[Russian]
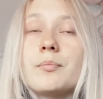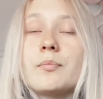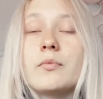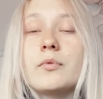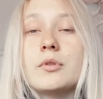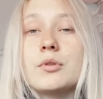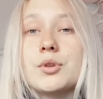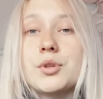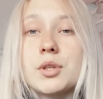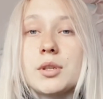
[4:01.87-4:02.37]

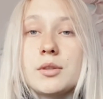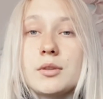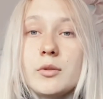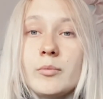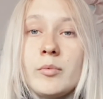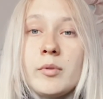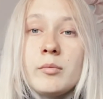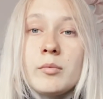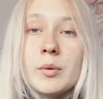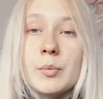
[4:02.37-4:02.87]
включить
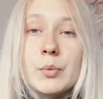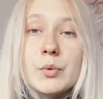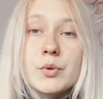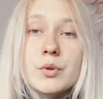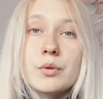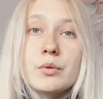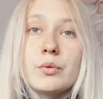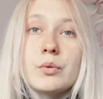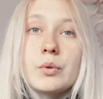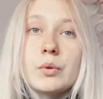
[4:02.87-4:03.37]
любимую
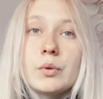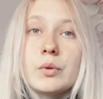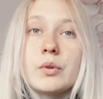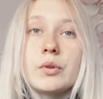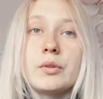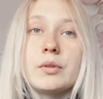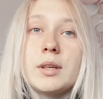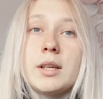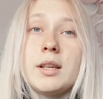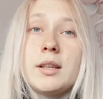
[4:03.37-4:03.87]

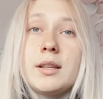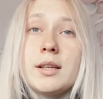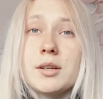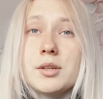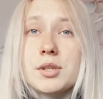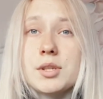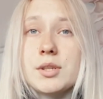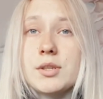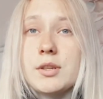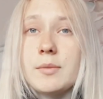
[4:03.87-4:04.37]
музыку и
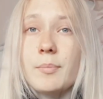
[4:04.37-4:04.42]
также с ней